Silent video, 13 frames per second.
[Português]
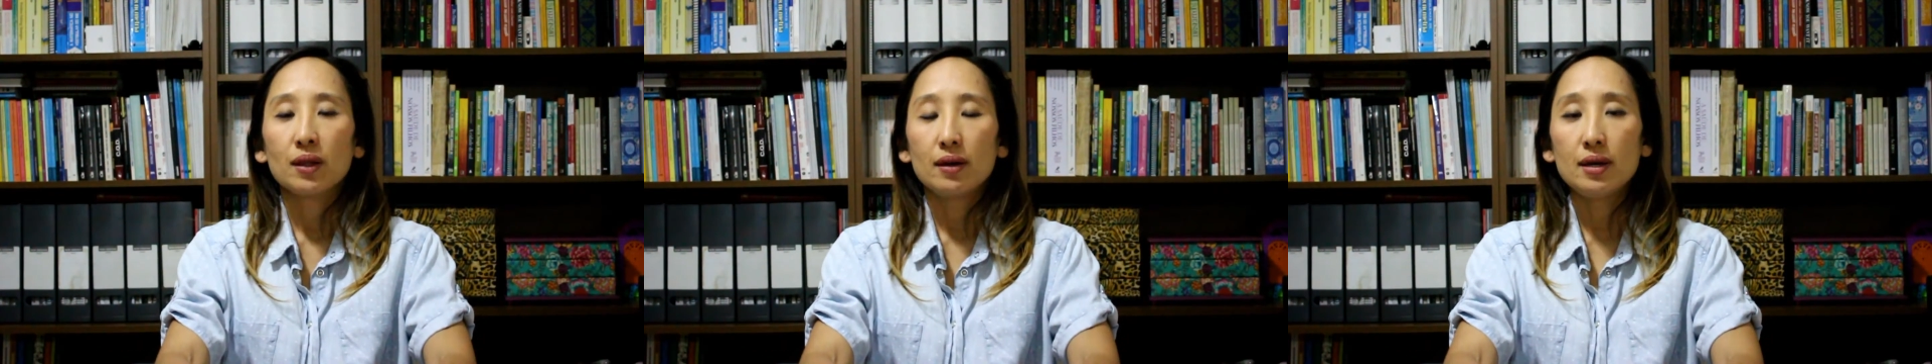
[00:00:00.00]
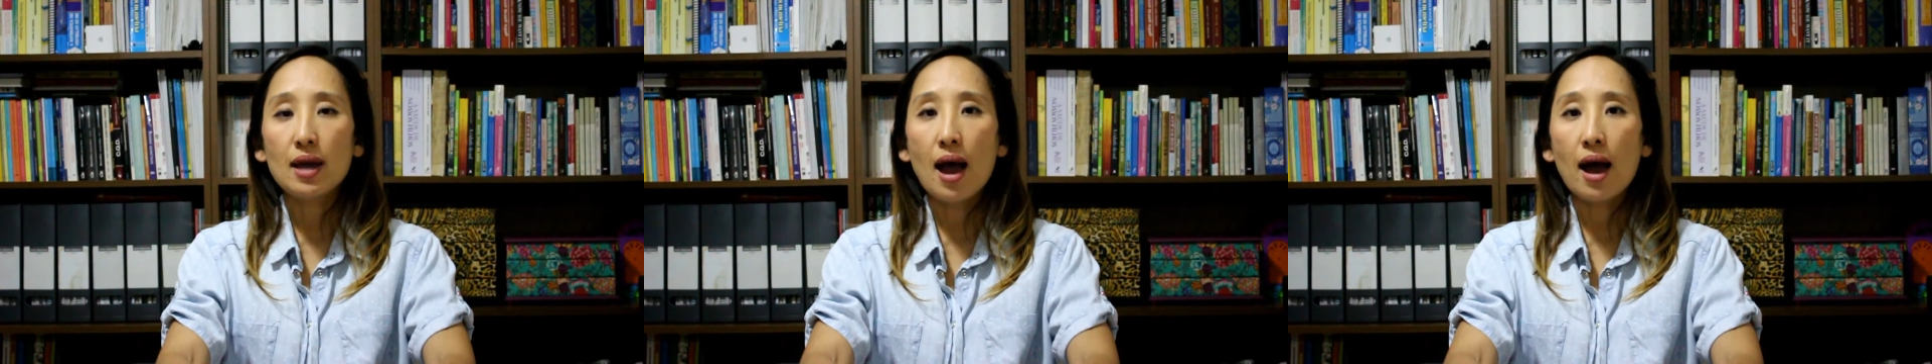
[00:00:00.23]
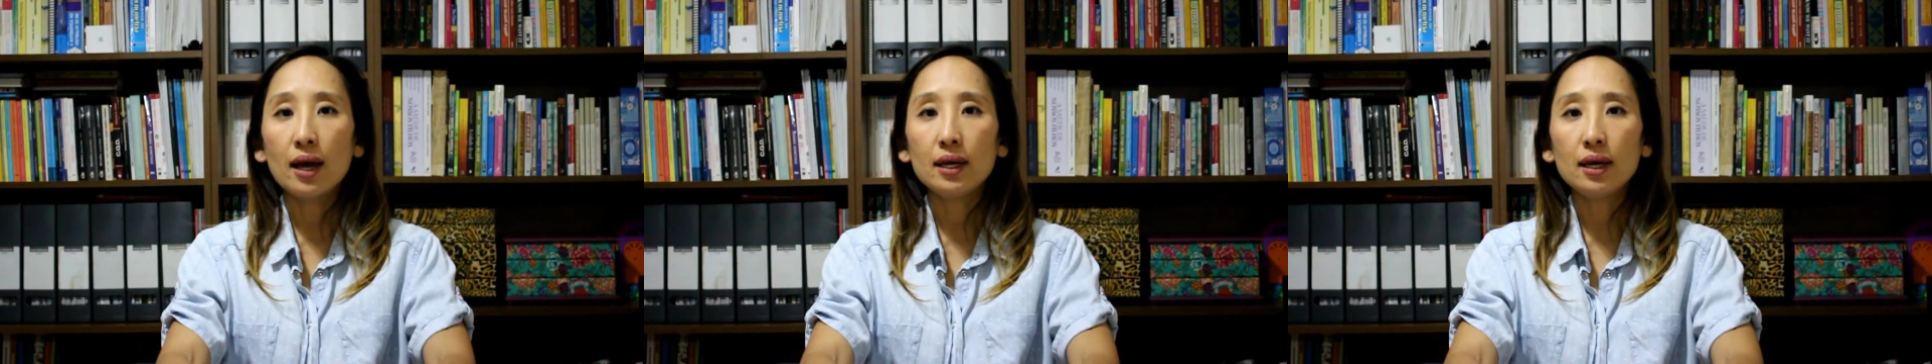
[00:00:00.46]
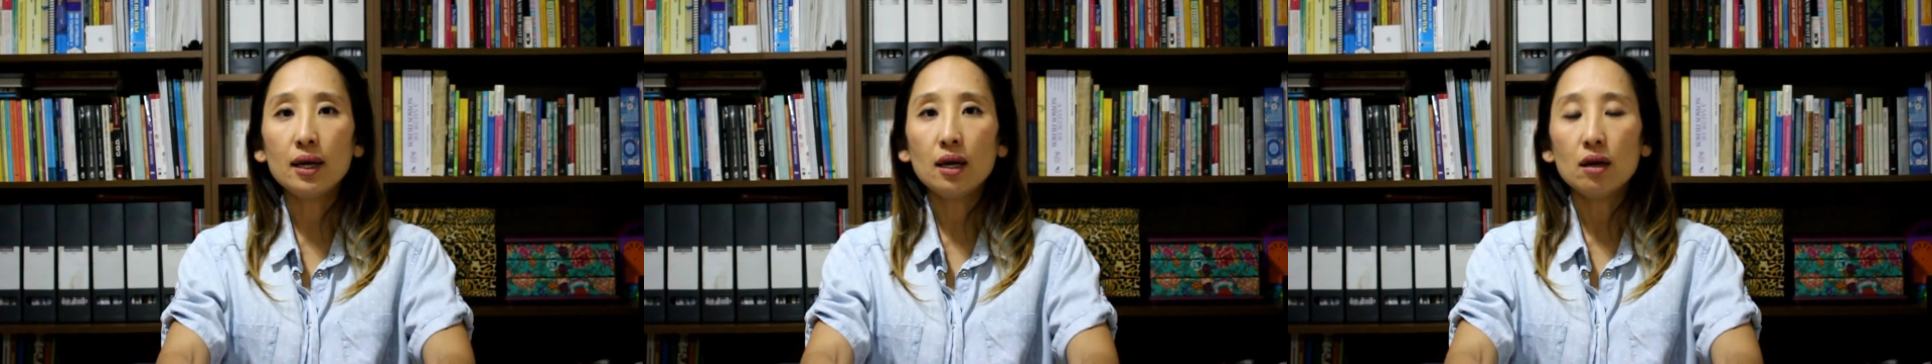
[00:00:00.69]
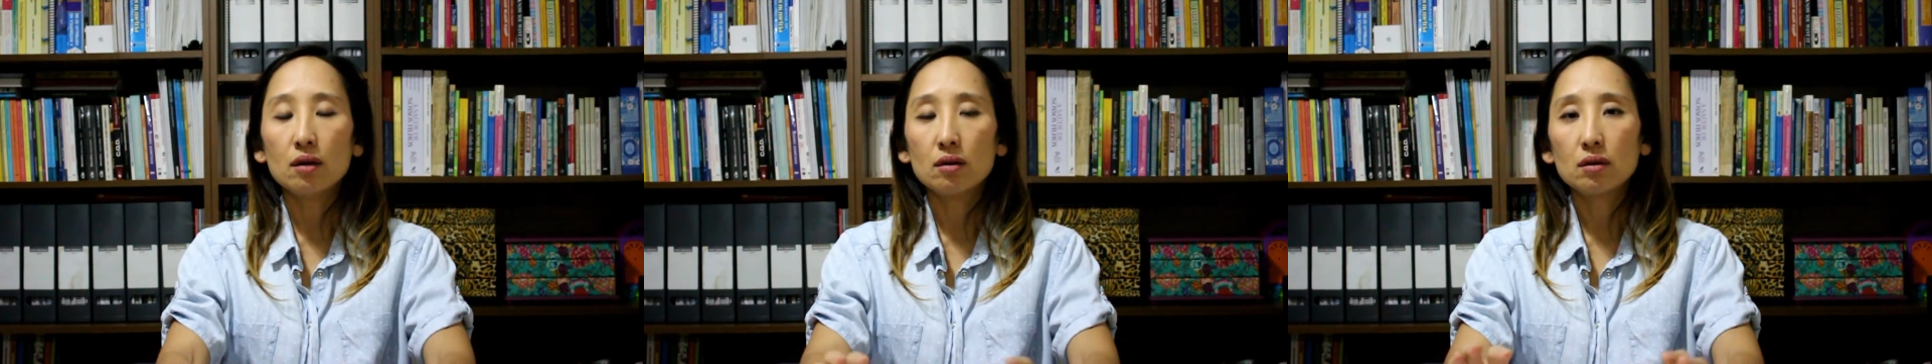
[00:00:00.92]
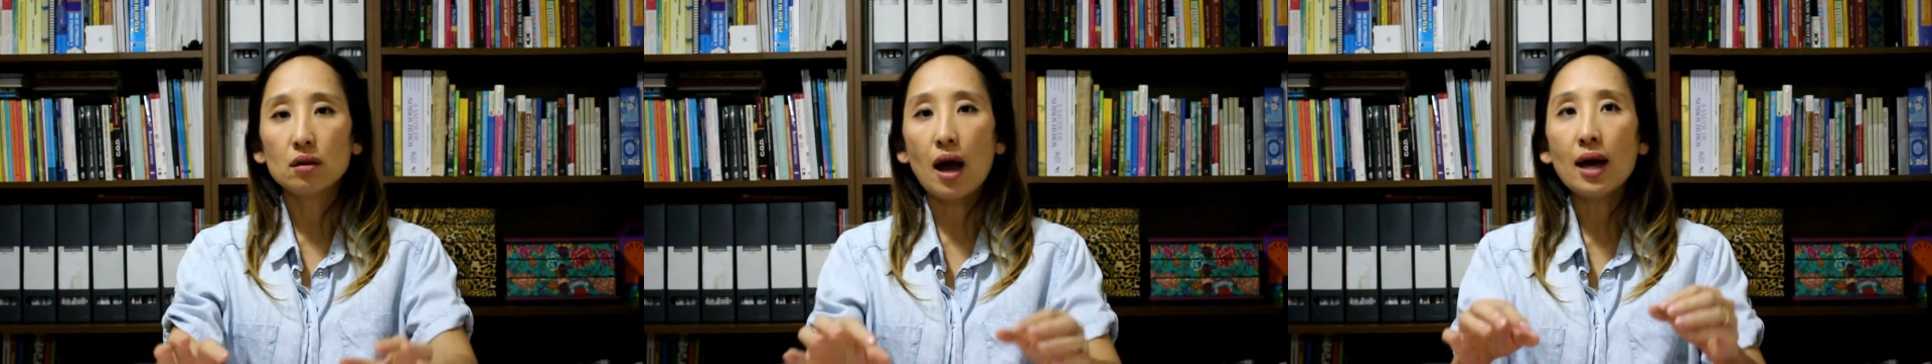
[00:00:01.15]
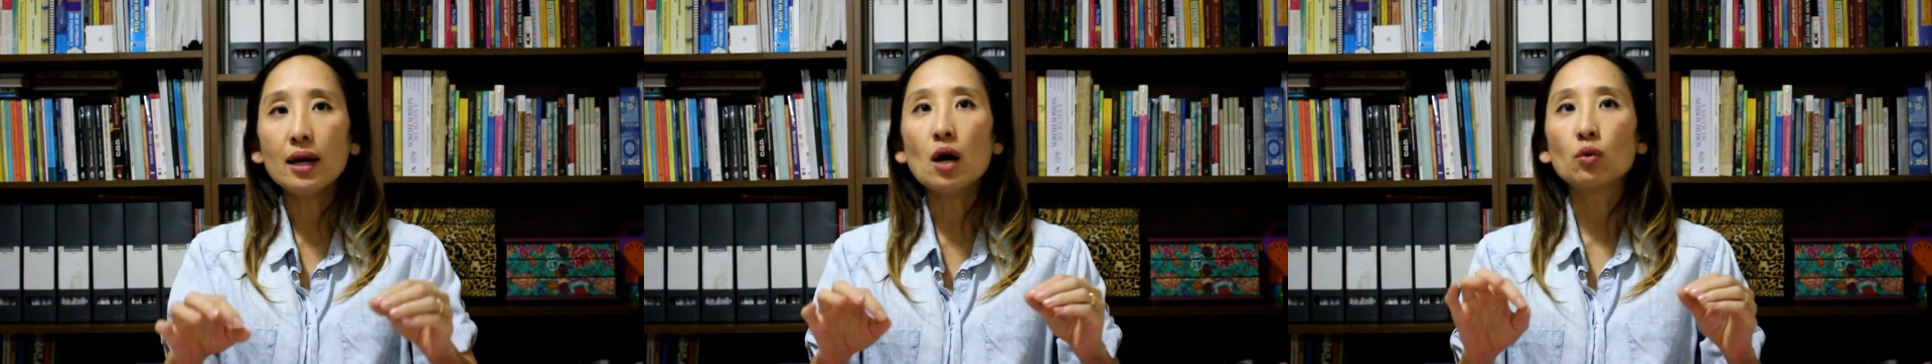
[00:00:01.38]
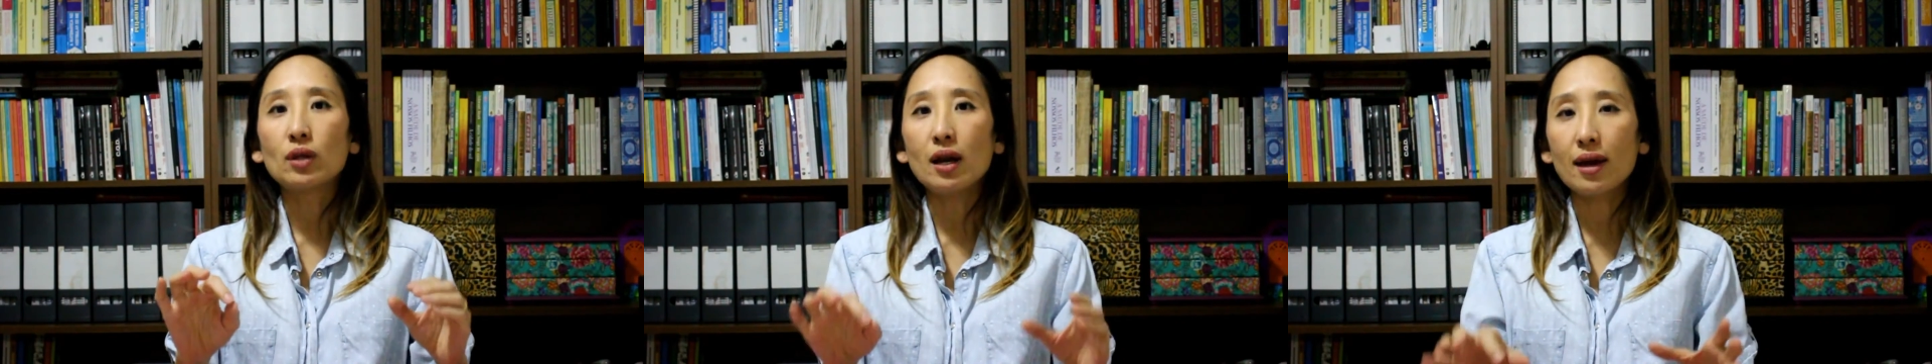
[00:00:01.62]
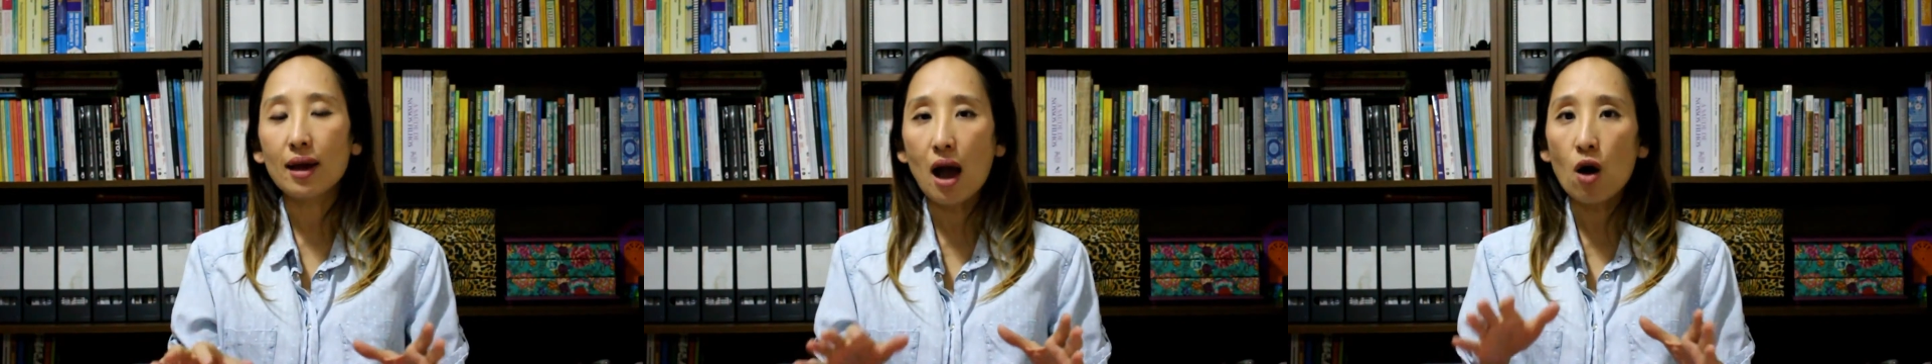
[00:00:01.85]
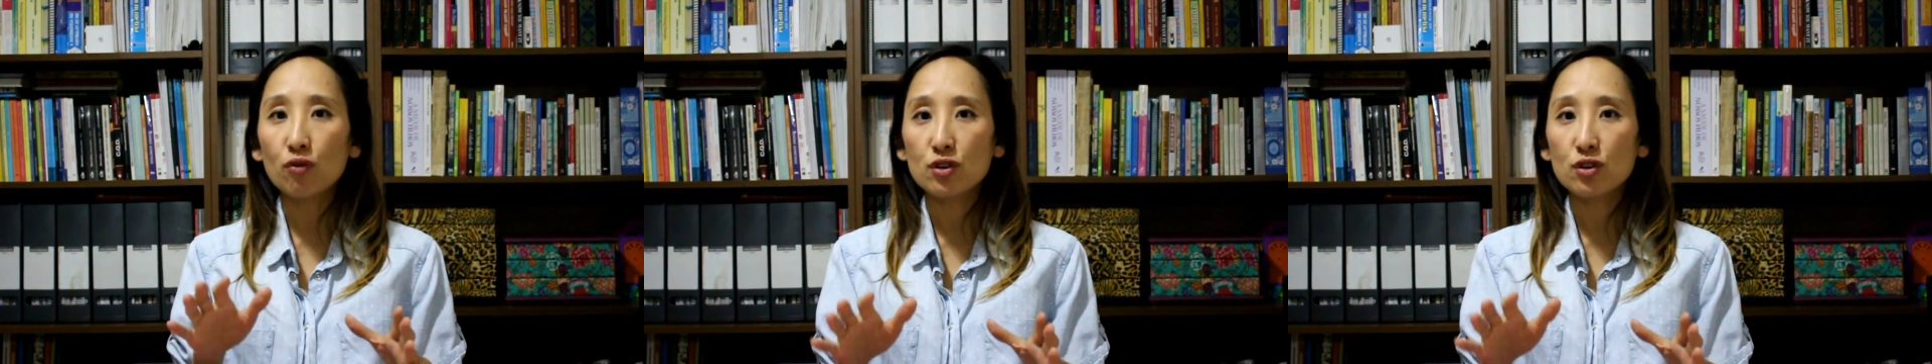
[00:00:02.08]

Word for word: E aí ah não, tá legal,